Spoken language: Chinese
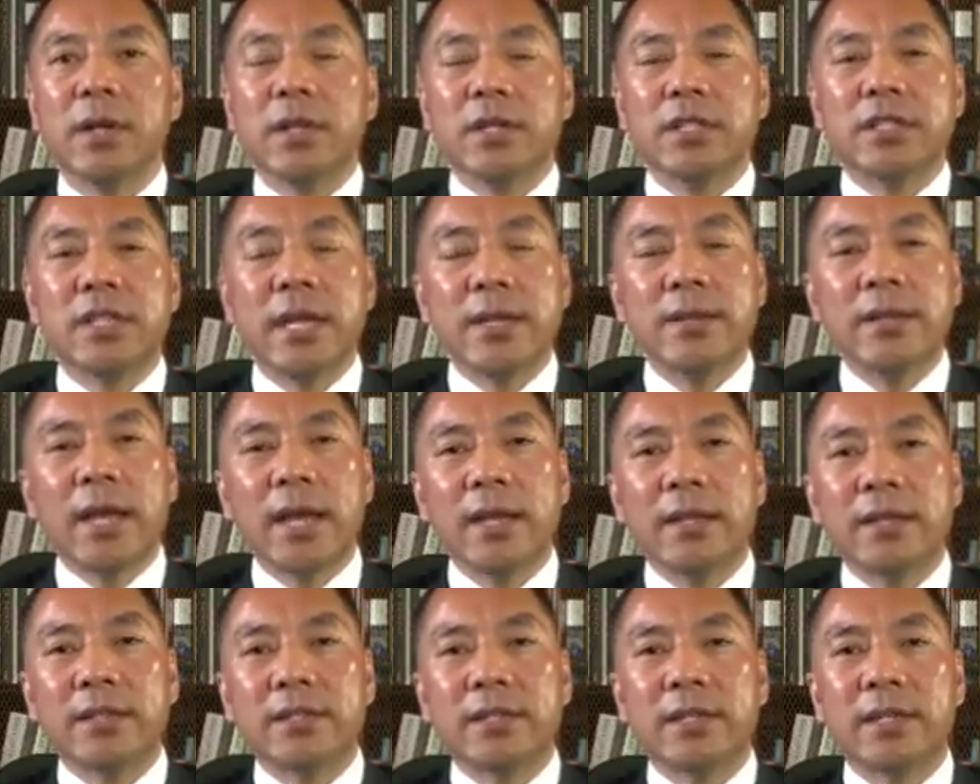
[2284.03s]
现
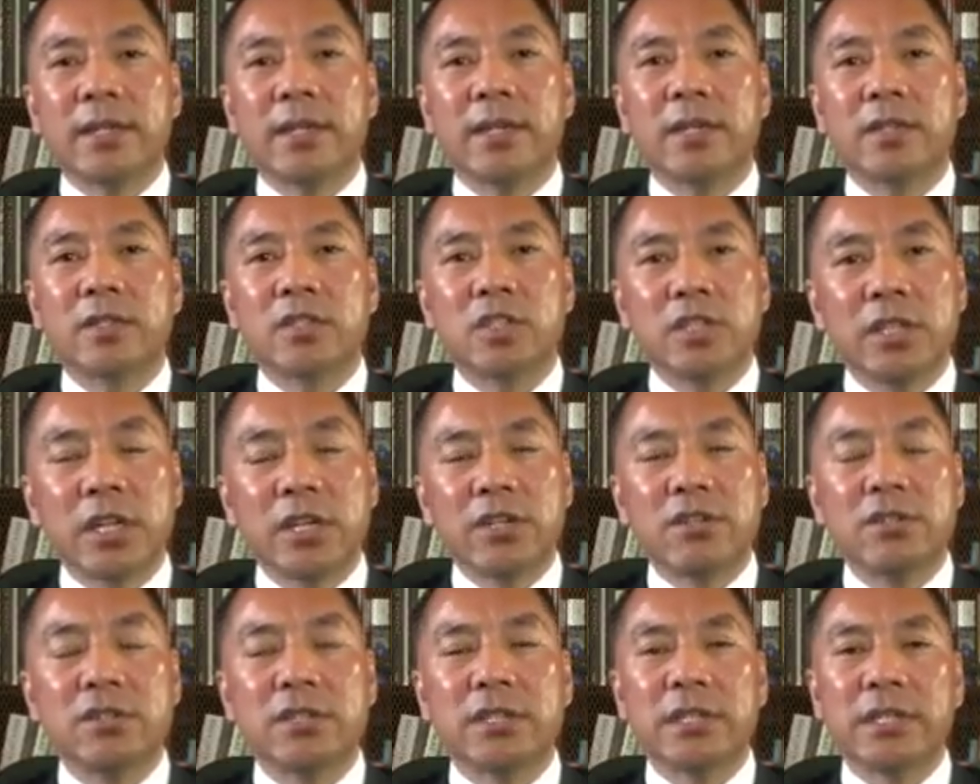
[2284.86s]
在的这个这件
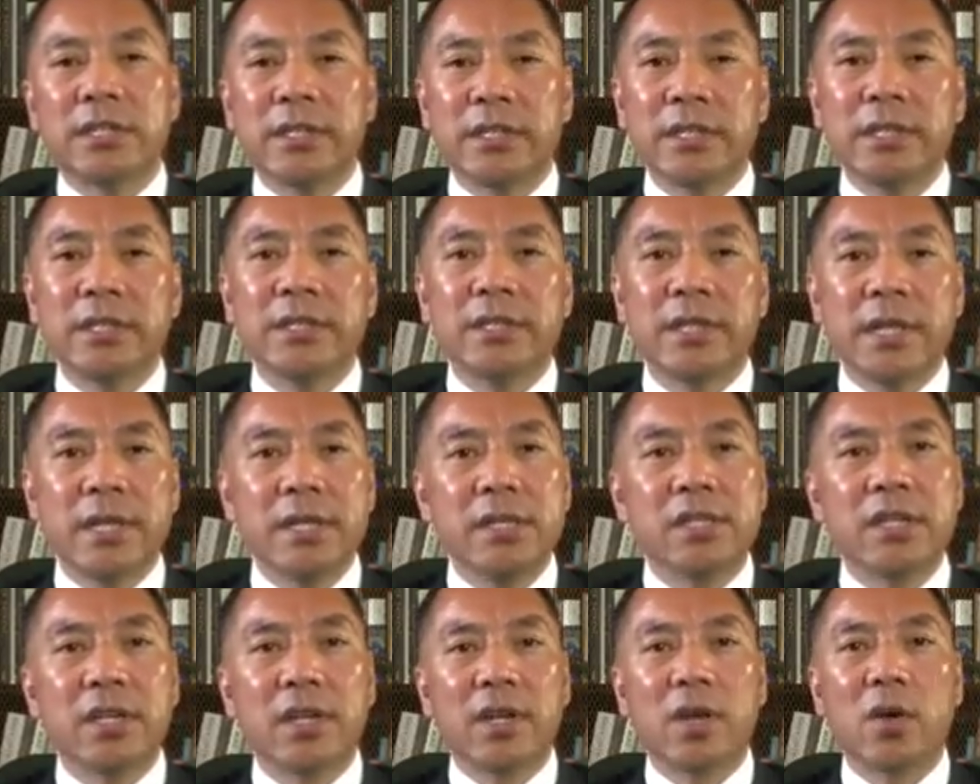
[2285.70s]
事情已经
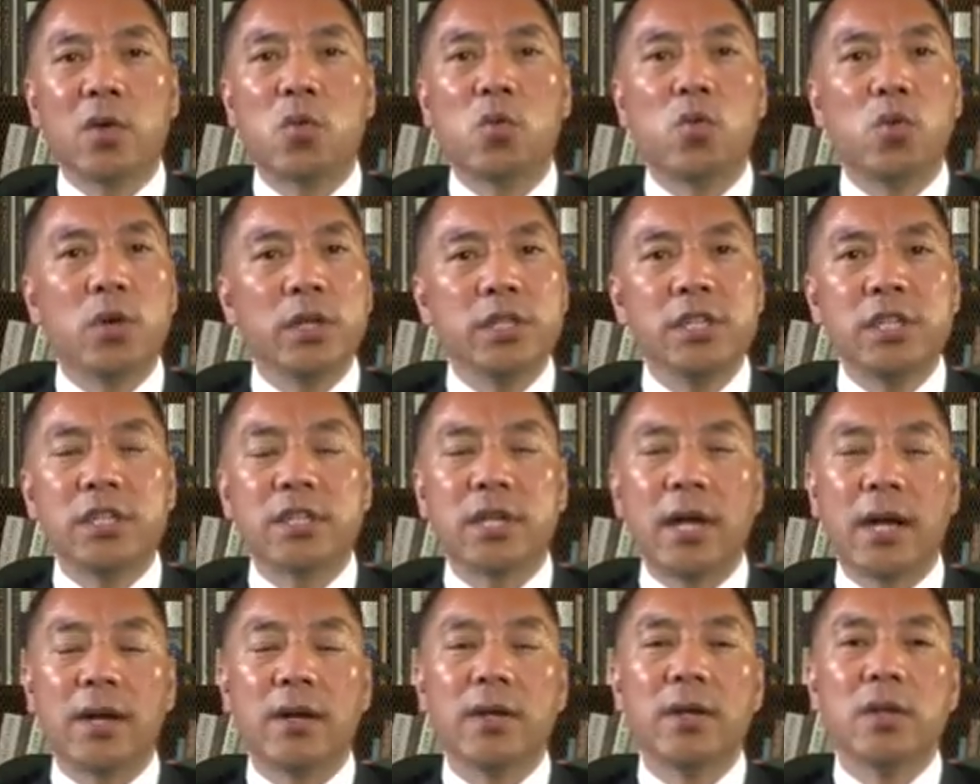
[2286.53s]
引起了国际
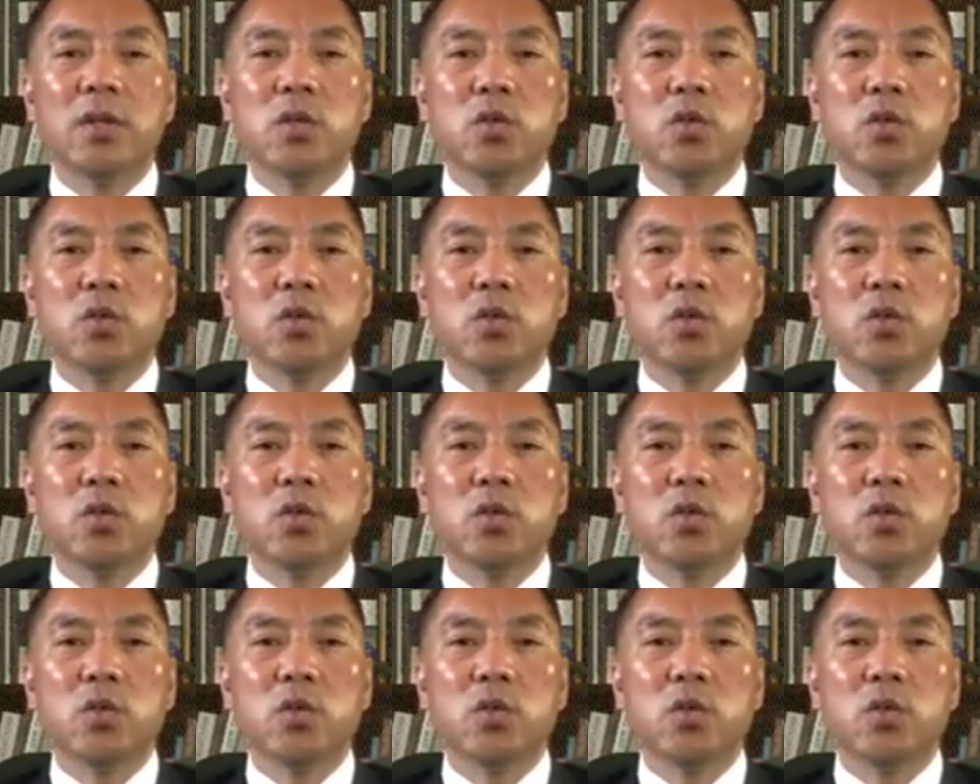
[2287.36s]
上。